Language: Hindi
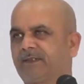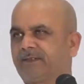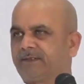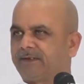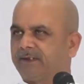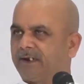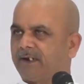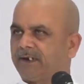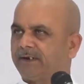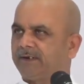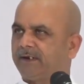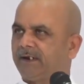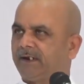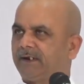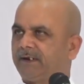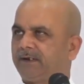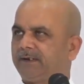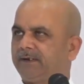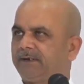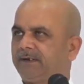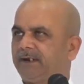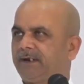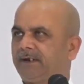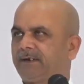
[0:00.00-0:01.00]
ज़्यादा
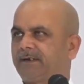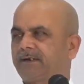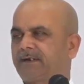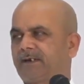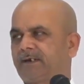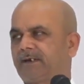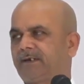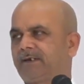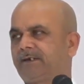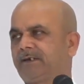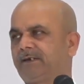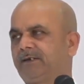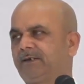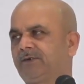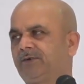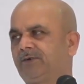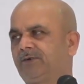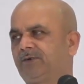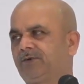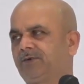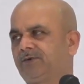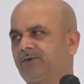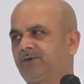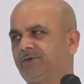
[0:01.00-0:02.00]
ध्यान करेंगे
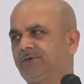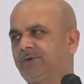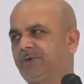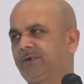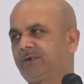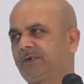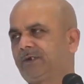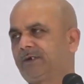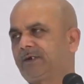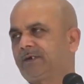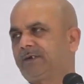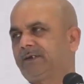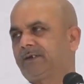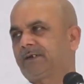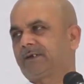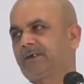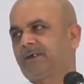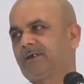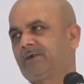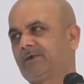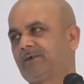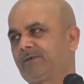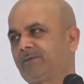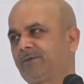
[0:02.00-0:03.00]
तो झींगर की जगह
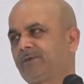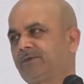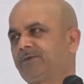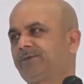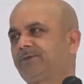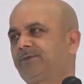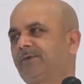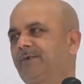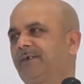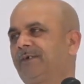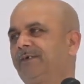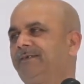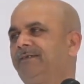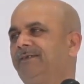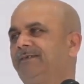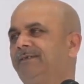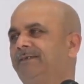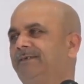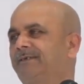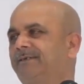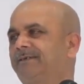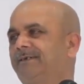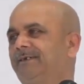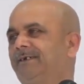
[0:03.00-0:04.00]
और भी कुछ सुनाई दे
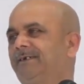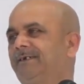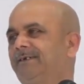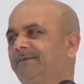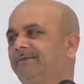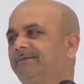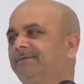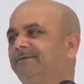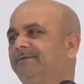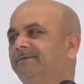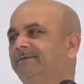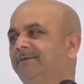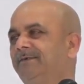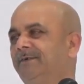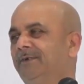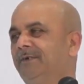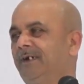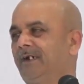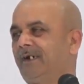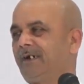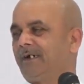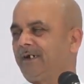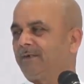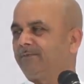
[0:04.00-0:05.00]
सकता है
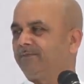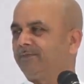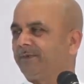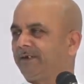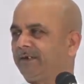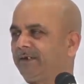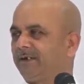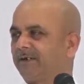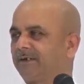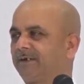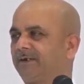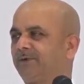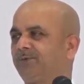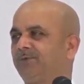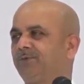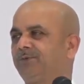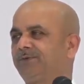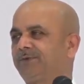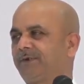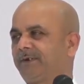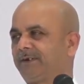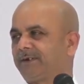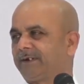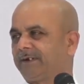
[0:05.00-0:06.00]
आप मेरी अगर
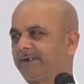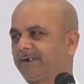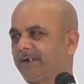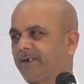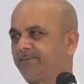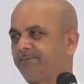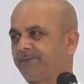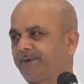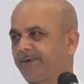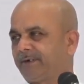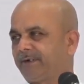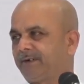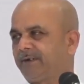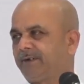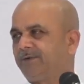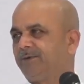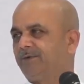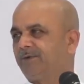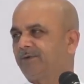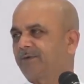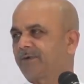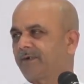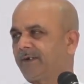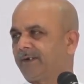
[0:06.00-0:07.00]
दूसरी किताब पढ़ें
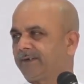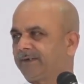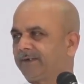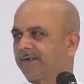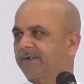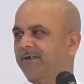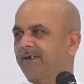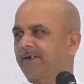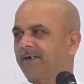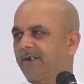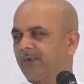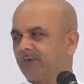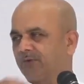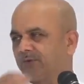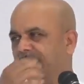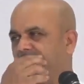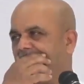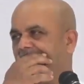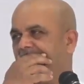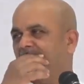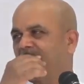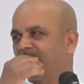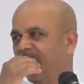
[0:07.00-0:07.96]
योग कैसे करें उस समय